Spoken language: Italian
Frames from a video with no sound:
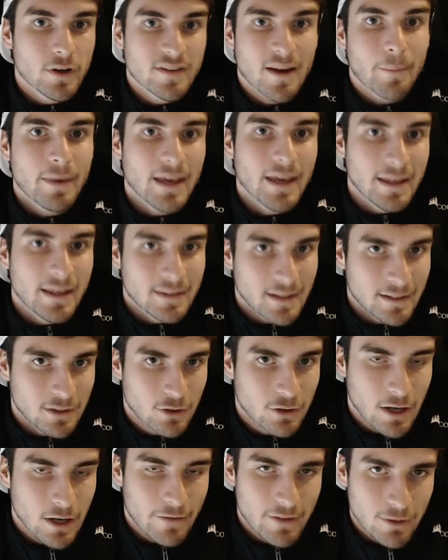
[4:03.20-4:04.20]
sapete di
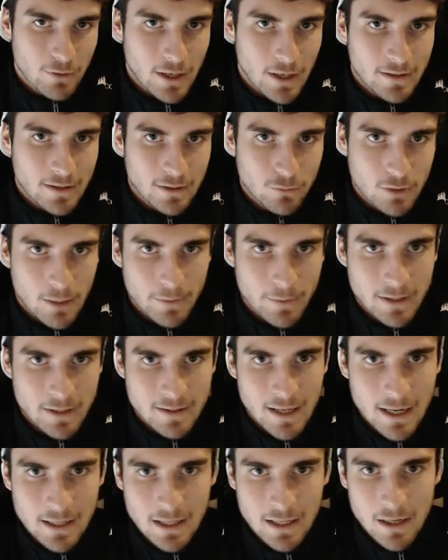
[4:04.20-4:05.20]
non avere una tenuta
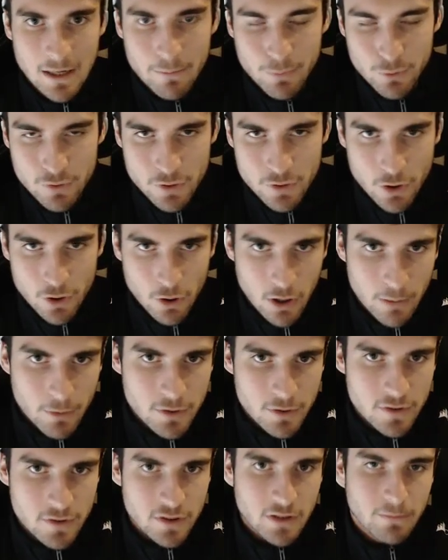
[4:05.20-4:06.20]
mentale delle più strong
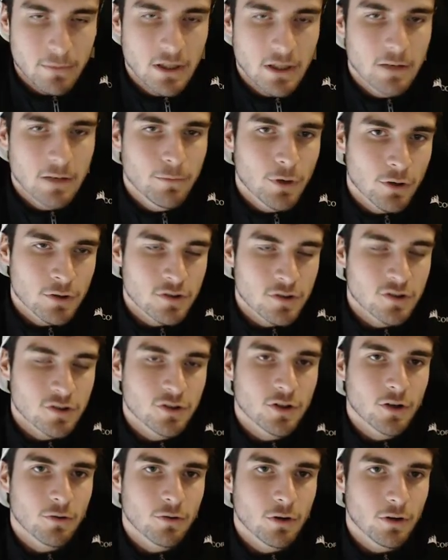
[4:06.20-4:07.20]
possibili, il mio
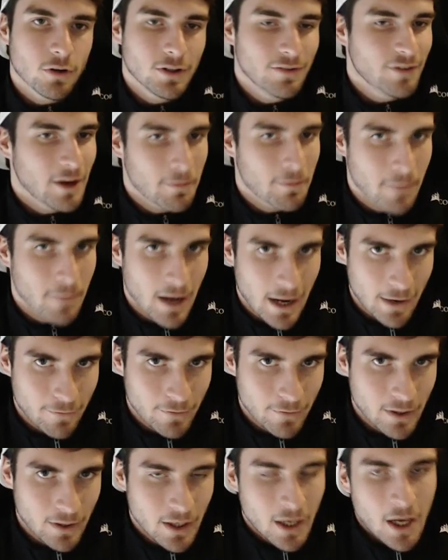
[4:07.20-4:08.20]
consiglio è quello di
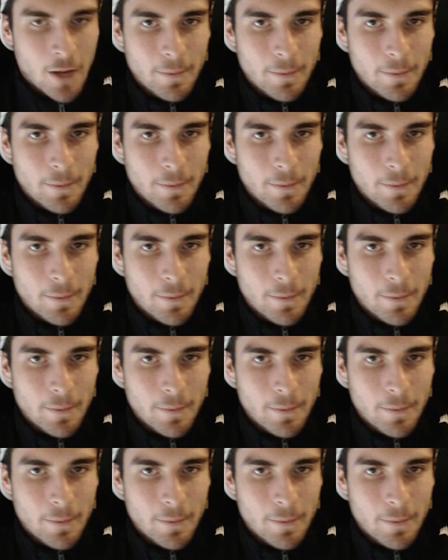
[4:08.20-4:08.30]
fermarvi,